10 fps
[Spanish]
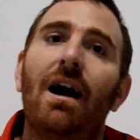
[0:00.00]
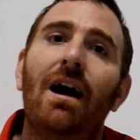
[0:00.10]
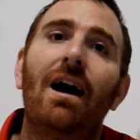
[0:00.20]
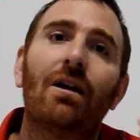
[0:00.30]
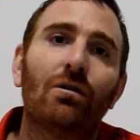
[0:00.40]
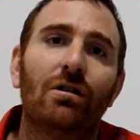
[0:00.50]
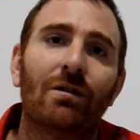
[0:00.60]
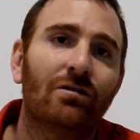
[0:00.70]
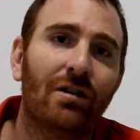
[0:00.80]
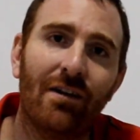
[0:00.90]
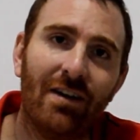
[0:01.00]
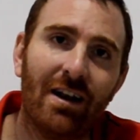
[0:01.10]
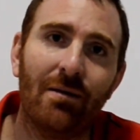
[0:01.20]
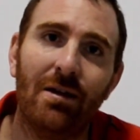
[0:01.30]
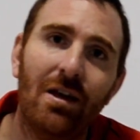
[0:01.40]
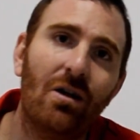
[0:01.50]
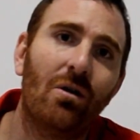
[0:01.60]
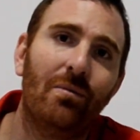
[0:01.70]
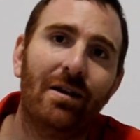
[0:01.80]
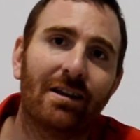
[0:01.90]
a continuación, al final del video,
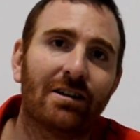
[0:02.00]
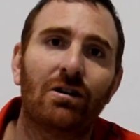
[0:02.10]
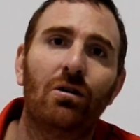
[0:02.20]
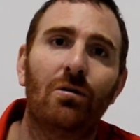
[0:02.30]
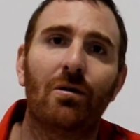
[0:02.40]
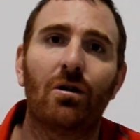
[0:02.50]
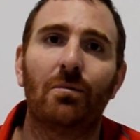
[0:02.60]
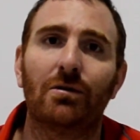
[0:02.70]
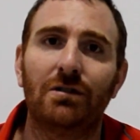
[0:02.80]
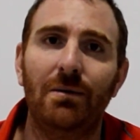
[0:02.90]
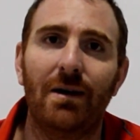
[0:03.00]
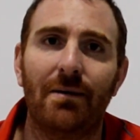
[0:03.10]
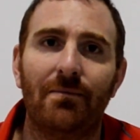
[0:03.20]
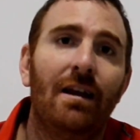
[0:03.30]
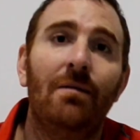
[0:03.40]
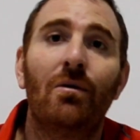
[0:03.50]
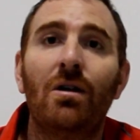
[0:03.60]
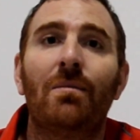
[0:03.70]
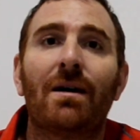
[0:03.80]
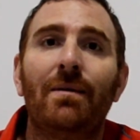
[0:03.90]
bien detallado lo mejor posible, el vuelo
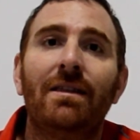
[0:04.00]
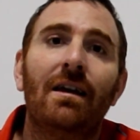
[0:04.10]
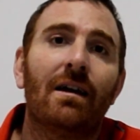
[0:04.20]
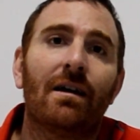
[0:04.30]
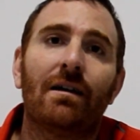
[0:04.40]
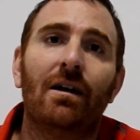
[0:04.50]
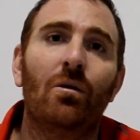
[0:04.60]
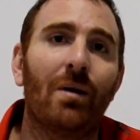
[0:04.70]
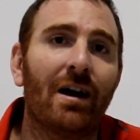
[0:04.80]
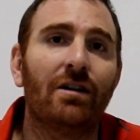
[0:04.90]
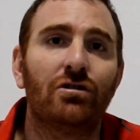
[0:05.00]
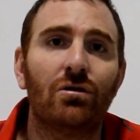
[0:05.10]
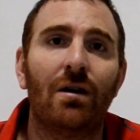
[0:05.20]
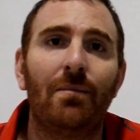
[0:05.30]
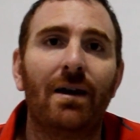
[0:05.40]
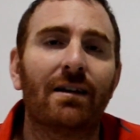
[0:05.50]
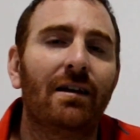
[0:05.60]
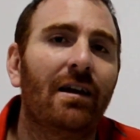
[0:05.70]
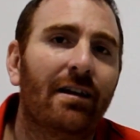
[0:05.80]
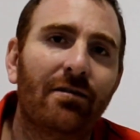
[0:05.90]
pende que lo pagué yo aparte
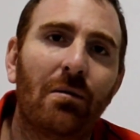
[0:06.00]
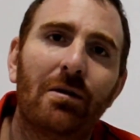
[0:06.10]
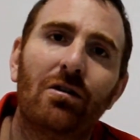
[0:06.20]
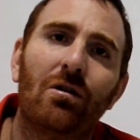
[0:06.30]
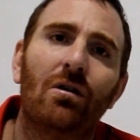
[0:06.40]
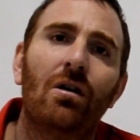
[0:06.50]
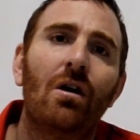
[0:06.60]
y en ese momento